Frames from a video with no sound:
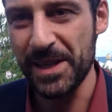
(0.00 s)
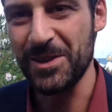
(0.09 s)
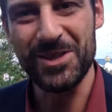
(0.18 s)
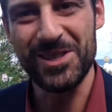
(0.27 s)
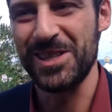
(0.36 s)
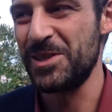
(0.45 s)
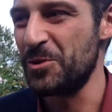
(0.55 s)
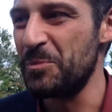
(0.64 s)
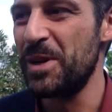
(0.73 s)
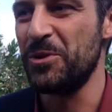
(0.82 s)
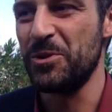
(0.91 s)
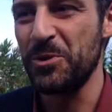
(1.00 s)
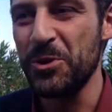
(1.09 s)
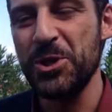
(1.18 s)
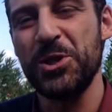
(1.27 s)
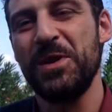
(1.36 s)
il nostro stesso compagno di
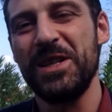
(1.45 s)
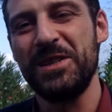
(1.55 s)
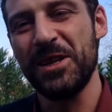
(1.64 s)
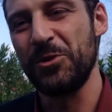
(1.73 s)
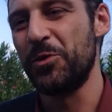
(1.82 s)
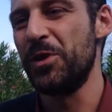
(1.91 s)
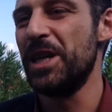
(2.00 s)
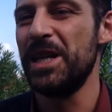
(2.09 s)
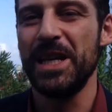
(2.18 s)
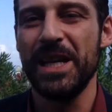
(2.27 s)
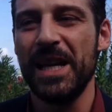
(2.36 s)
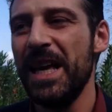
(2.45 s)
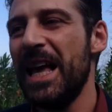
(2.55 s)
corso, Valentina Lodovini,